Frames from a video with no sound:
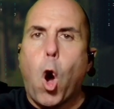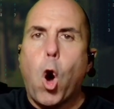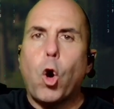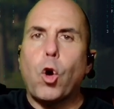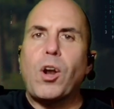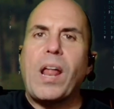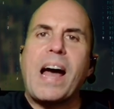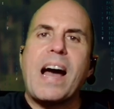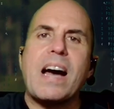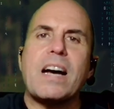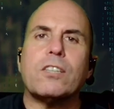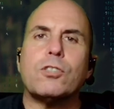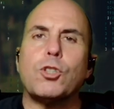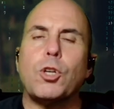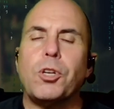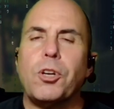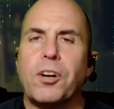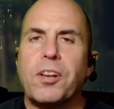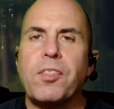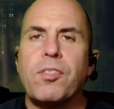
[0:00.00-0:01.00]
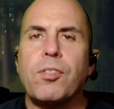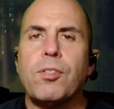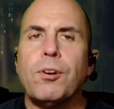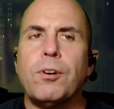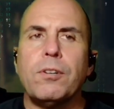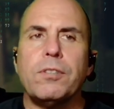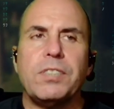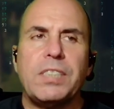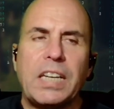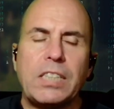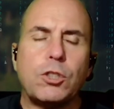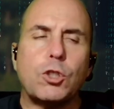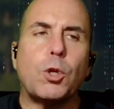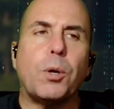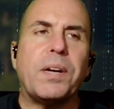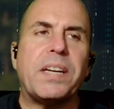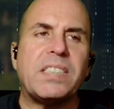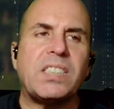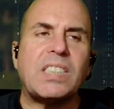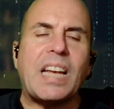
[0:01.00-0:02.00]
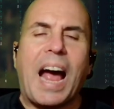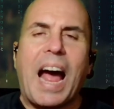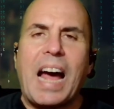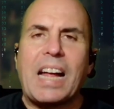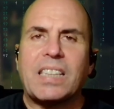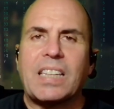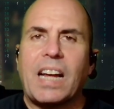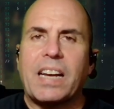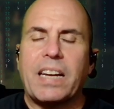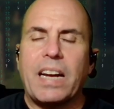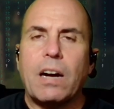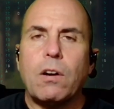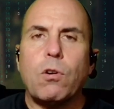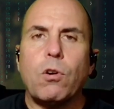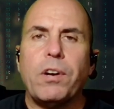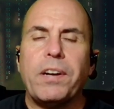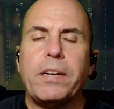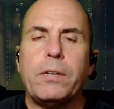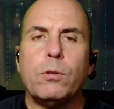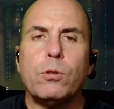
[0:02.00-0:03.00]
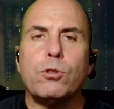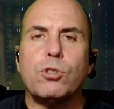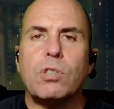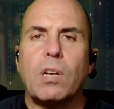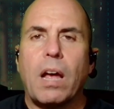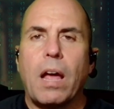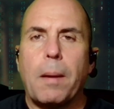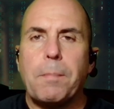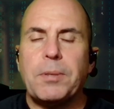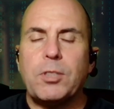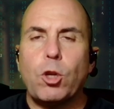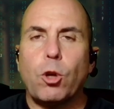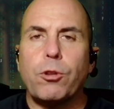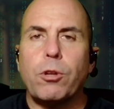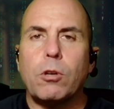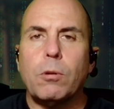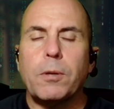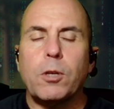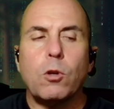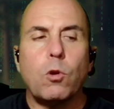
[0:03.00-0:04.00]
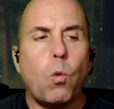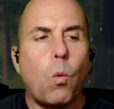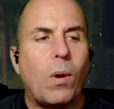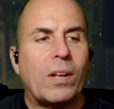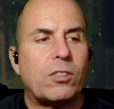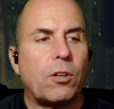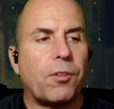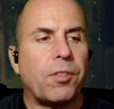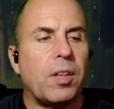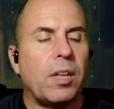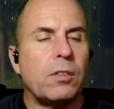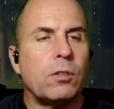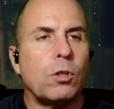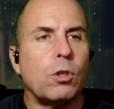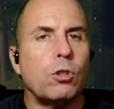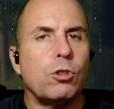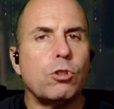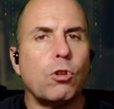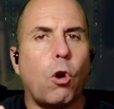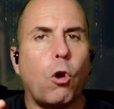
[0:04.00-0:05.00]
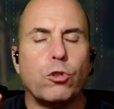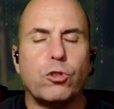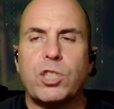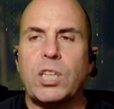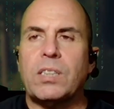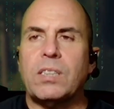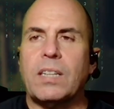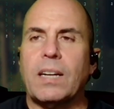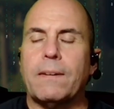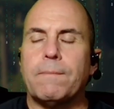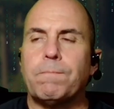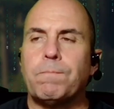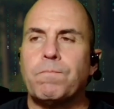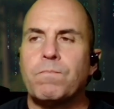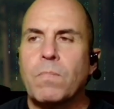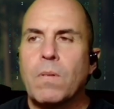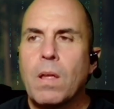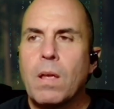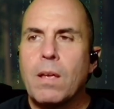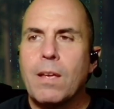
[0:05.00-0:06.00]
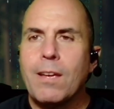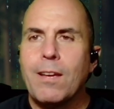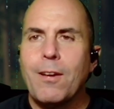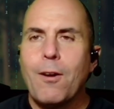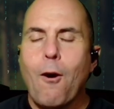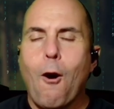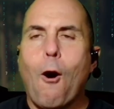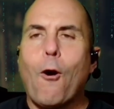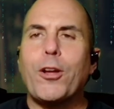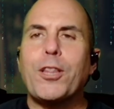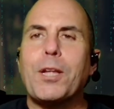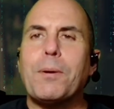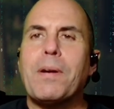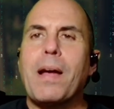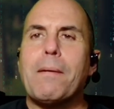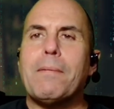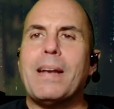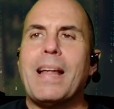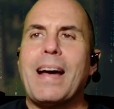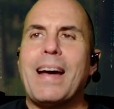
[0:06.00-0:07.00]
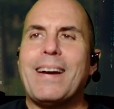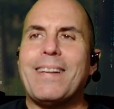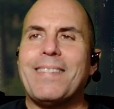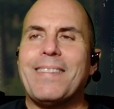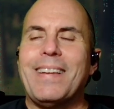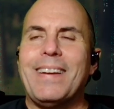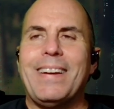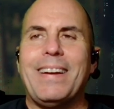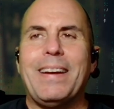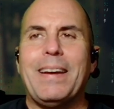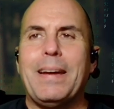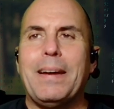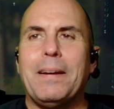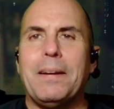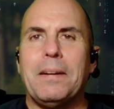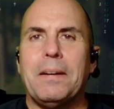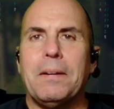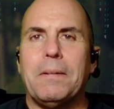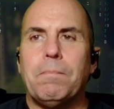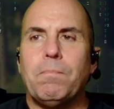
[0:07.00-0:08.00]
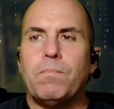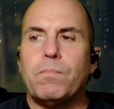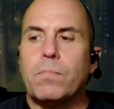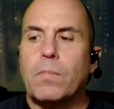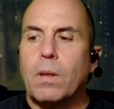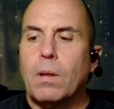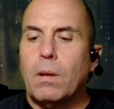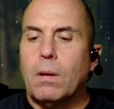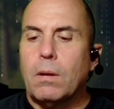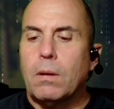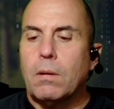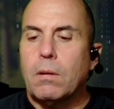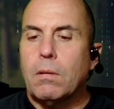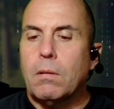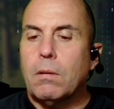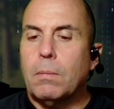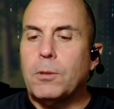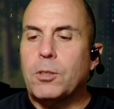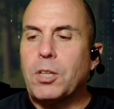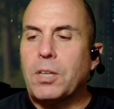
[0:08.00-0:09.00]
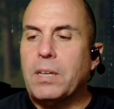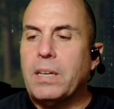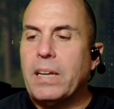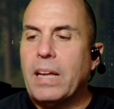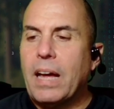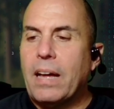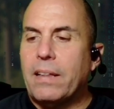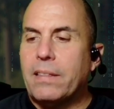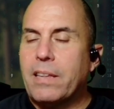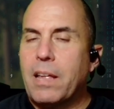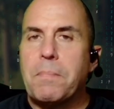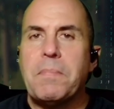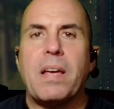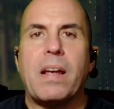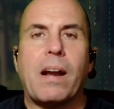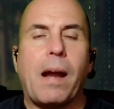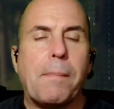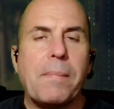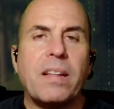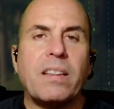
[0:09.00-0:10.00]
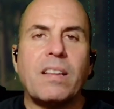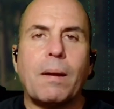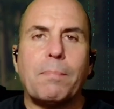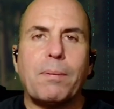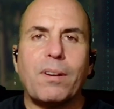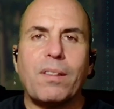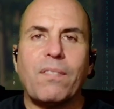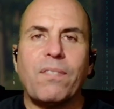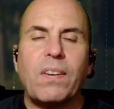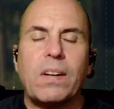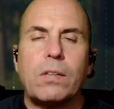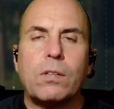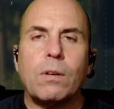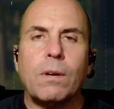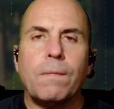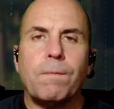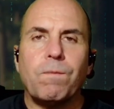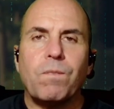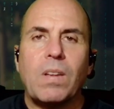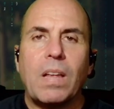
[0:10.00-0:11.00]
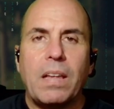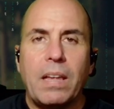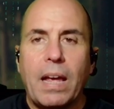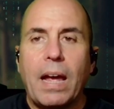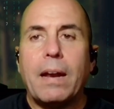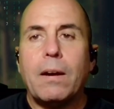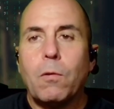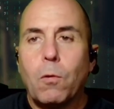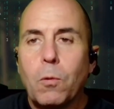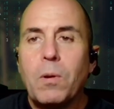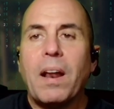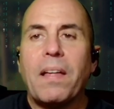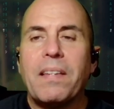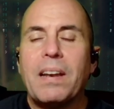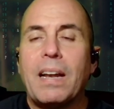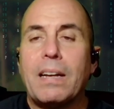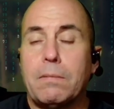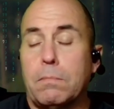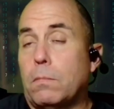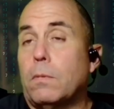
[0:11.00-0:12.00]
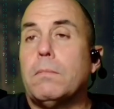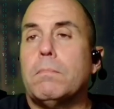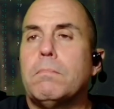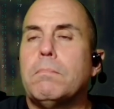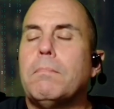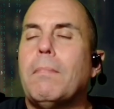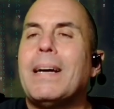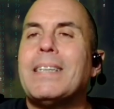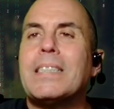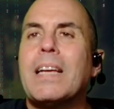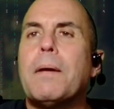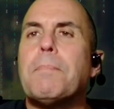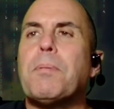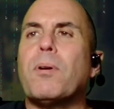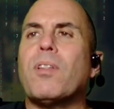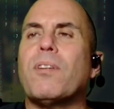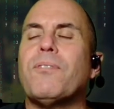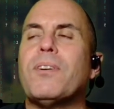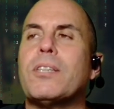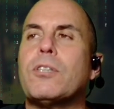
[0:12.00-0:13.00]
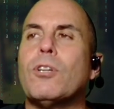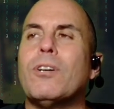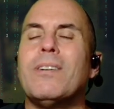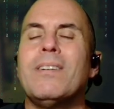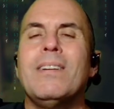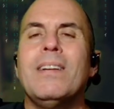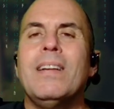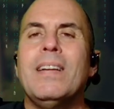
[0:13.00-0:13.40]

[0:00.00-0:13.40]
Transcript: Hola, soy Lorenzo y esto es Atareado con Linux, episodio número 480. Hoy te voy a hablar de, ¿cómo te diría?, de mi herramienta por defecto y en una de las, más que por defecto,